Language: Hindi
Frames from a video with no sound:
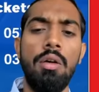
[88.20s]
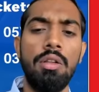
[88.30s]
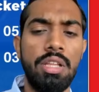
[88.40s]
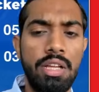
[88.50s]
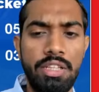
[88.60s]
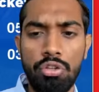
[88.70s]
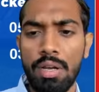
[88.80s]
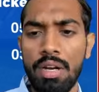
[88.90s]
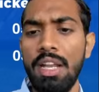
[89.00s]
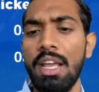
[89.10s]
तैंतीस
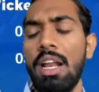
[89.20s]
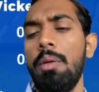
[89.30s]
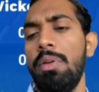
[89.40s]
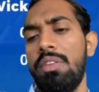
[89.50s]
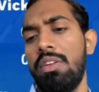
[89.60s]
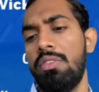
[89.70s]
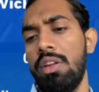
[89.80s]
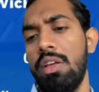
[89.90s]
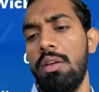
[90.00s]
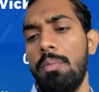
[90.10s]
विकेट निकाला है पेसर्स ने
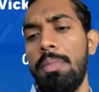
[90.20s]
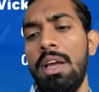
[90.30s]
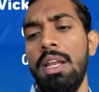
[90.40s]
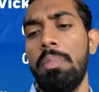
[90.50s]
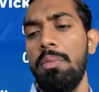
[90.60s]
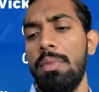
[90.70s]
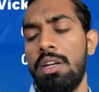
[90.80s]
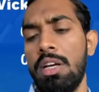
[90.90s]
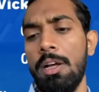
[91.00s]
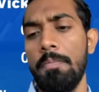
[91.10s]
पहली पारी में
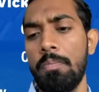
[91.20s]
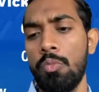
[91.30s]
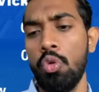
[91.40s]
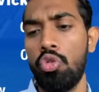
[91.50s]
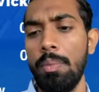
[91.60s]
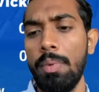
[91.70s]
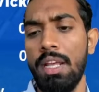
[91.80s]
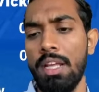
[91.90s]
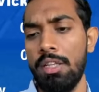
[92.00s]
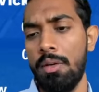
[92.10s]
अठारह दूसरी पारी
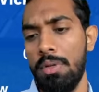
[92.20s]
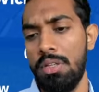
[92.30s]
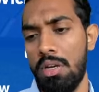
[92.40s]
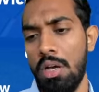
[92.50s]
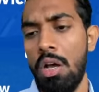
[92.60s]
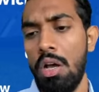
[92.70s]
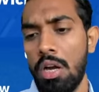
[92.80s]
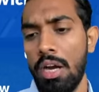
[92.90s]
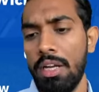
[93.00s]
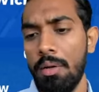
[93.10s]
के अंदर पंद्रह
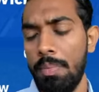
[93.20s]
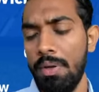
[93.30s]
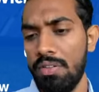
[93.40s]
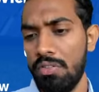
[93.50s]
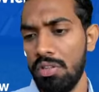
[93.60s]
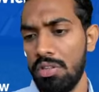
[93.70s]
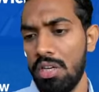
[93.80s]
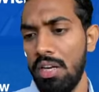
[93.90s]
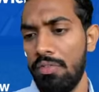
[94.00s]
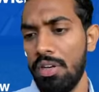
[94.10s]
राइट आर्म पेसर सत्रह
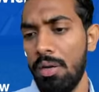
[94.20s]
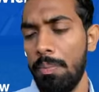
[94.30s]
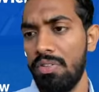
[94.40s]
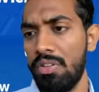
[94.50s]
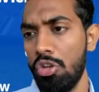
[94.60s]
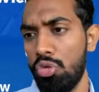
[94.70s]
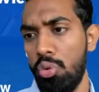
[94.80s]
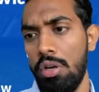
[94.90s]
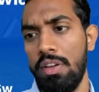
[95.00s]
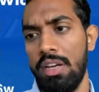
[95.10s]
लेफ्ट आर्म पेसर का
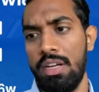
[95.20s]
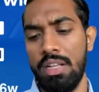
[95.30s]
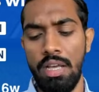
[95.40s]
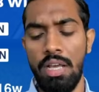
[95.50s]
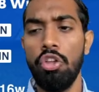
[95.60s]
सोलह विकेट है